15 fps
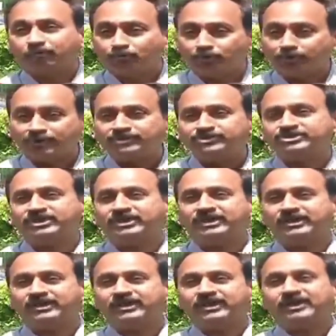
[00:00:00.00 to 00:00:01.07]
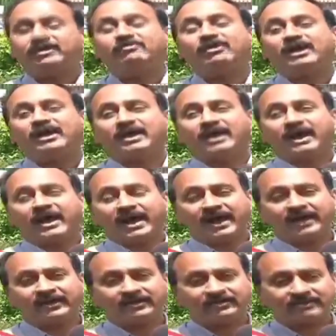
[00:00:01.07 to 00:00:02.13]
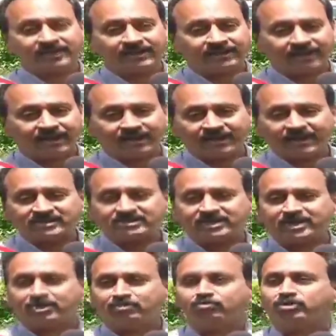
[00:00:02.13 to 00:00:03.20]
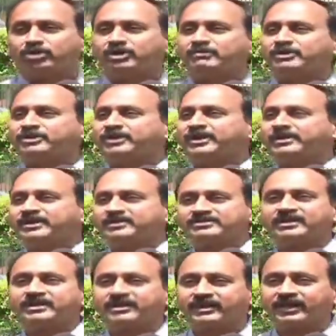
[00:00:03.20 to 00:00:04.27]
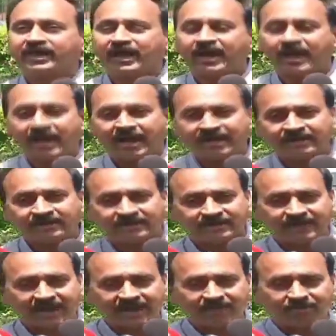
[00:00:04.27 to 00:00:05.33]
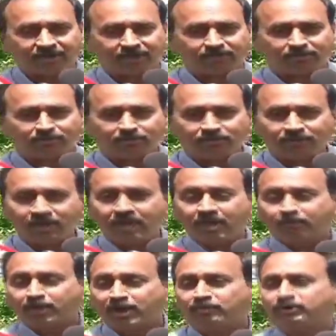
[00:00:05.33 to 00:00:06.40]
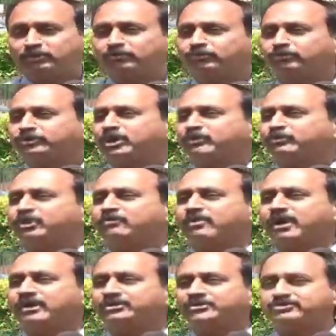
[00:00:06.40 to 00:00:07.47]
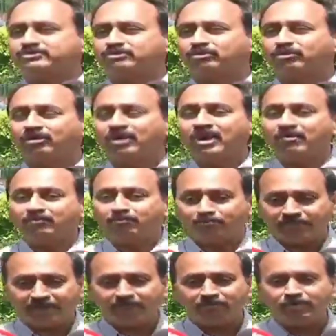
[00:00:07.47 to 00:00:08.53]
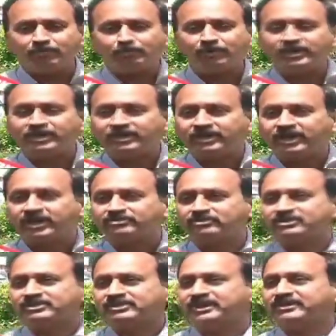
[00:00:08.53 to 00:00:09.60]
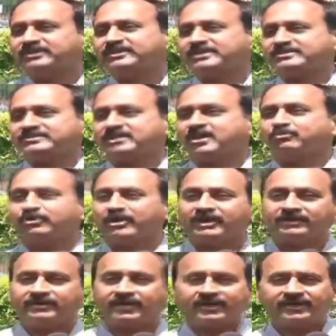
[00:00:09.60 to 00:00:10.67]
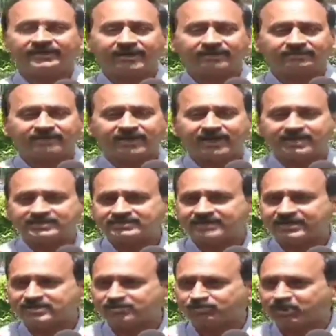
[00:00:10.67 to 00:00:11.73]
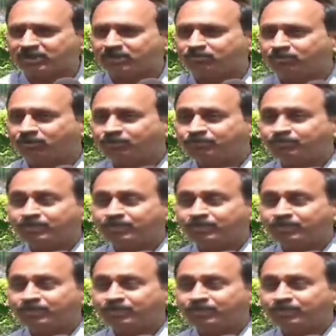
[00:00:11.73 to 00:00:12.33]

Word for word: గురించి ఇవాళ ఆయన తెలంగాణ రాష్ట్రానికి ముఖ్యమంత్రి అయ్యేసరికి ఆయన న్యాయవాదులు ప్రభుత్వం తరపున వాదిస్తూ మేము ఇప్పుడు ఈ కేసును స్టడీ చేస్తాము అని అంటే ఎంత హాస్యాస్పదము